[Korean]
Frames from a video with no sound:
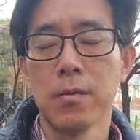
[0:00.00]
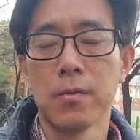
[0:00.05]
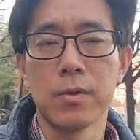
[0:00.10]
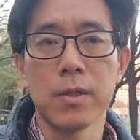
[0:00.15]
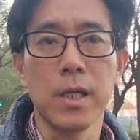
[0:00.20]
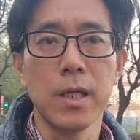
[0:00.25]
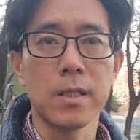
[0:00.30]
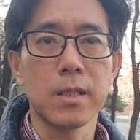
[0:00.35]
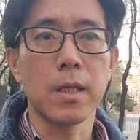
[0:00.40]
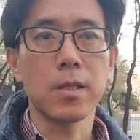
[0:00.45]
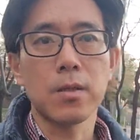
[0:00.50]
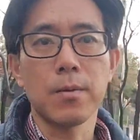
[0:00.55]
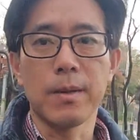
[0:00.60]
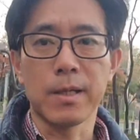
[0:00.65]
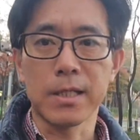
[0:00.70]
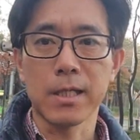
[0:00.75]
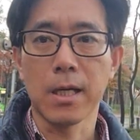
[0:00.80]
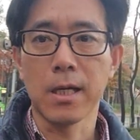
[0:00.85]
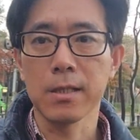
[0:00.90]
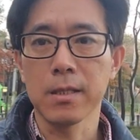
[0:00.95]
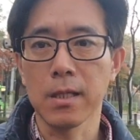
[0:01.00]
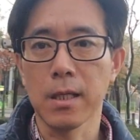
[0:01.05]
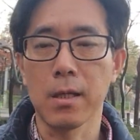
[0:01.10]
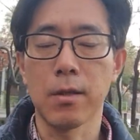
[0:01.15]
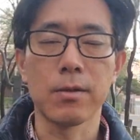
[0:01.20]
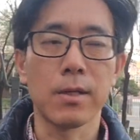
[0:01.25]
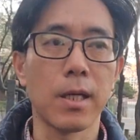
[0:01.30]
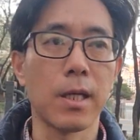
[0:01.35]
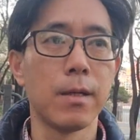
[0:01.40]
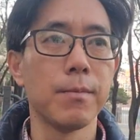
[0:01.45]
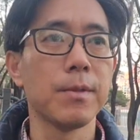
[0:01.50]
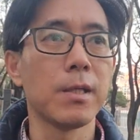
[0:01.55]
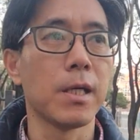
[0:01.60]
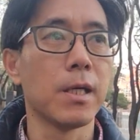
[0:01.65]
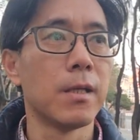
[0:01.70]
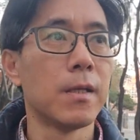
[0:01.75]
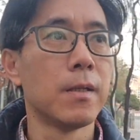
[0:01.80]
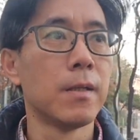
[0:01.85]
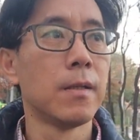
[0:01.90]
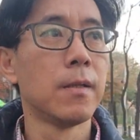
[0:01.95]
우리 인생도 마찬가지다라고 생각합니다.
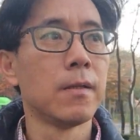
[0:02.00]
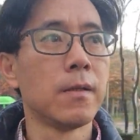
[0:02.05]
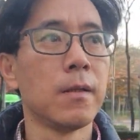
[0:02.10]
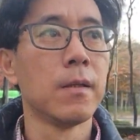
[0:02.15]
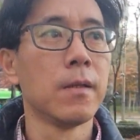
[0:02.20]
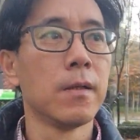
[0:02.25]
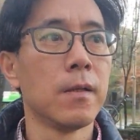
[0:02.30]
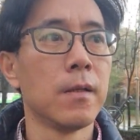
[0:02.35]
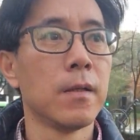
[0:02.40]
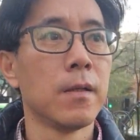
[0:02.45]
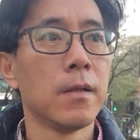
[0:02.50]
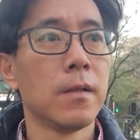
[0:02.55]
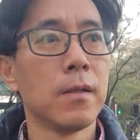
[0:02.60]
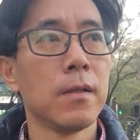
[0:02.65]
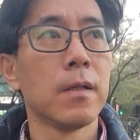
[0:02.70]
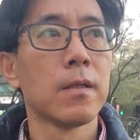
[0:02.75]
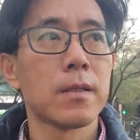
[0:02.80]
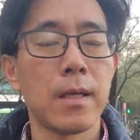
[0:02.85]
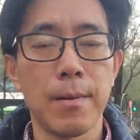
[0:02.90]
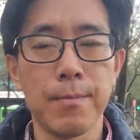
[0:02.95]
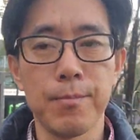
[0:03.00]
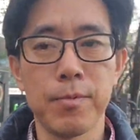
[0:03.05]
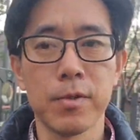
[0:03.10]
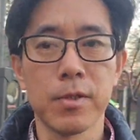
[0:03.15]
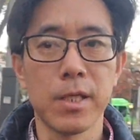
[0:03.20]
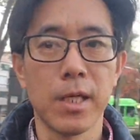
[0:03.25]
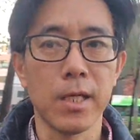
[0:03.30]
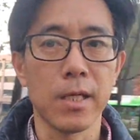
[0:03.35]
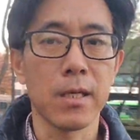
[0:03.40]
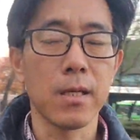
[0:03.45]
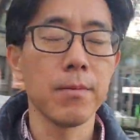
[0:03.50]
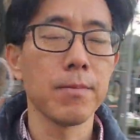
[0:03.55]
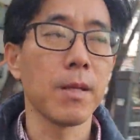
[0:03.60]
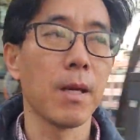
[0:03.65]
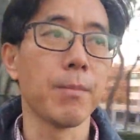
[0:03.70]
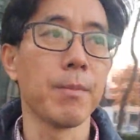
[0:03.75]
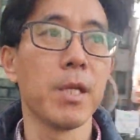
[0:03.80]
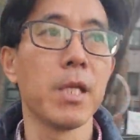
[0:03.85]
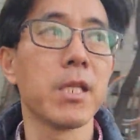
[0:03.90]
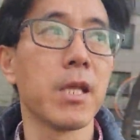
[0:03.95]
3분짜리
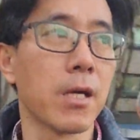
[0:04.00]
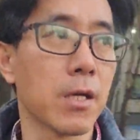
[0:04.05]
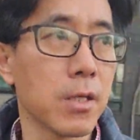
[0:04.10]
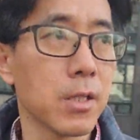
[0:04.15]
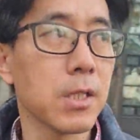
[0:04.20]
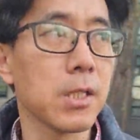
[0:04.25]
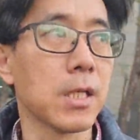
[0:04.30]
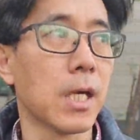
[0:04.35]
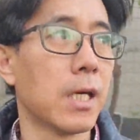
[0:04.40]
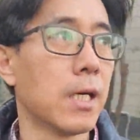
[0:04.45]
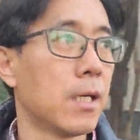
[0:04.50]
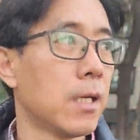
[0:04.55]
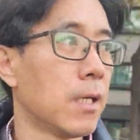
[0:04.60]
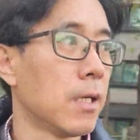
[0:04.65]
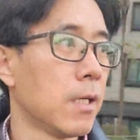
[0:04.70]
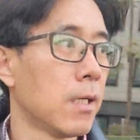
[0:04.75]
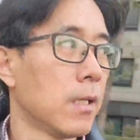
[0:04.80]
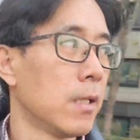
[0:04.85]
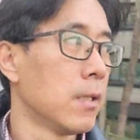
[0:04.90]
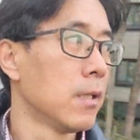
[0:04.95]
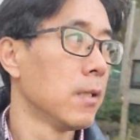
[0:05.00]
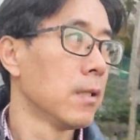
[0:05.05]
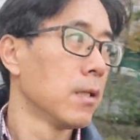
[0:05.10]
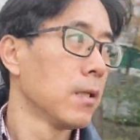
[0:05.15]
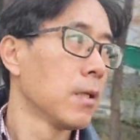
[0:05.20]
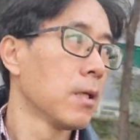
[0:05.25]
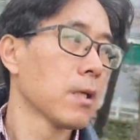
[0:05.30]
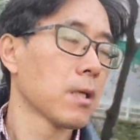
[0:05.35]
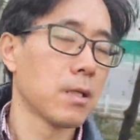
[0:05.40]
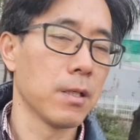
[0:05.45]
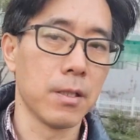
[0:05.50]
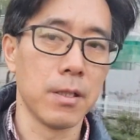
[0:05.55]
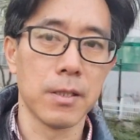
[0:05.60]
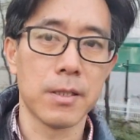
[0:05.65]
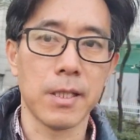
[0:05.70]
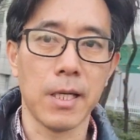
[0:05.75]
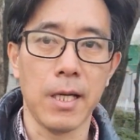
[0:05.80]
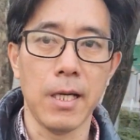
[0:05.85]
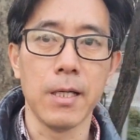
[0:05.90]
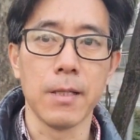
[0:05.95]
컵라면이 될 것이냐?
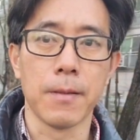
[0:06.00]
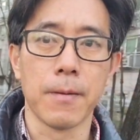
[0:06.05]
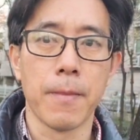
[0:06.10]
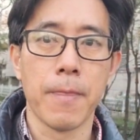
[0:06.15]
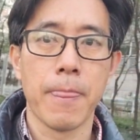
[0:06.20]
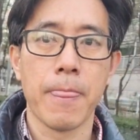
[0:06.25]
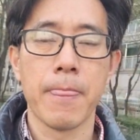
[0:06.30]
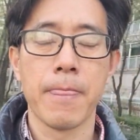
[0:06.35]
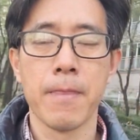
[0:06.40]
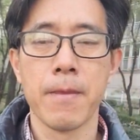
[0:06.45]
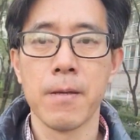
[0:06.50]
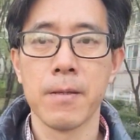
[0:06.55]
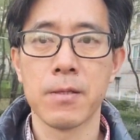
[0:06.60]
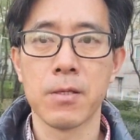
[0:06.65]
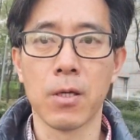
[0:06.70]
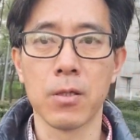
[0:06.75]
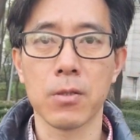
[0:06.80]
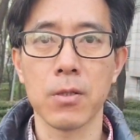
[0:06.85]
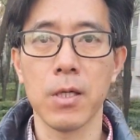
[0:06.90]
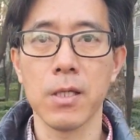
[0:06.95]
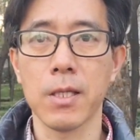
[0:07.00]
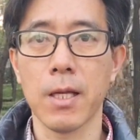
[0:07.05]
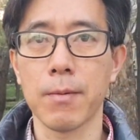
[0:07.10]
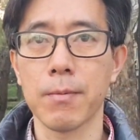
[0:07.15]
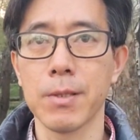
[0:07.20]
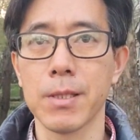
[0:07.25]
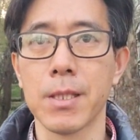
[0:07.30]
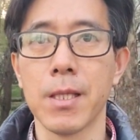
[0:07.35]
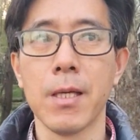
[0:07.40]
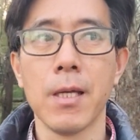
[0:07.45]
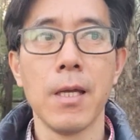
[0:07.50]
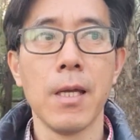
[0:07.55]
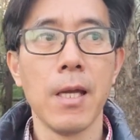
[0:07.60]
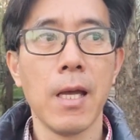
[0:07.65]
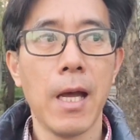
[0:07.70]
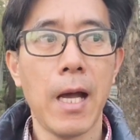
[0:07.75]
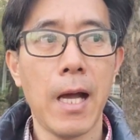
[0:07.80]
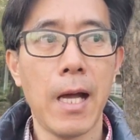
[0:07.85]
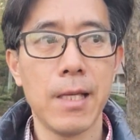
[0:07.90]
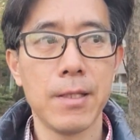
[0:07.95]
그럴싸한 정성이 담긴
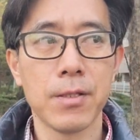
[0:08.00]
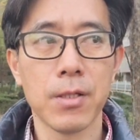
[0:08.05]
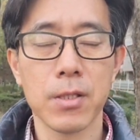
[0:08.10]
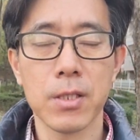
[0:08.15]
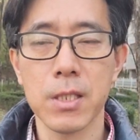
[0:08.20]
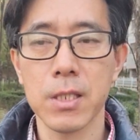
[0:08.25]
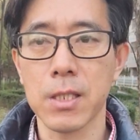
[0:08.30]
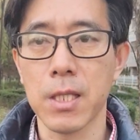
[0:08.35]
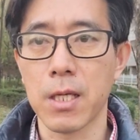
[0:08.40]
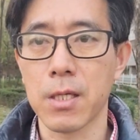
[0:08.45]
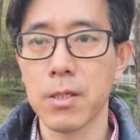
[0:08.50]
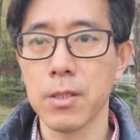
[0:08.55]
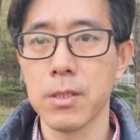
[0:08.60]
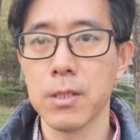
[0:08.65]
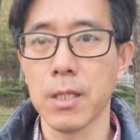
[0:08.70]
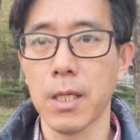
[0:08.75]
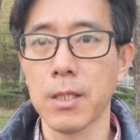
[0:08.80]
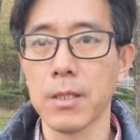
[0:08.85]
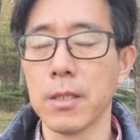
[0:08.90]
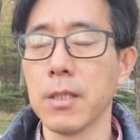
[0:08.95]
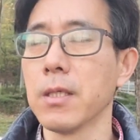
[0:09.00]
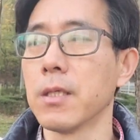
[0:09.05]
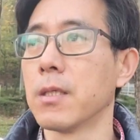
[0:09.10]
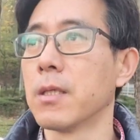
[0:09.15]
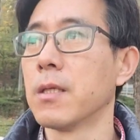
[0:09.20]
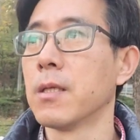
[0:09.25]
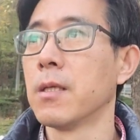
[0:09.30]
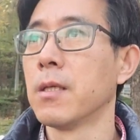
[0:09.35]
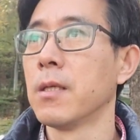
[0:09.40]
한정식이 될 것이냐는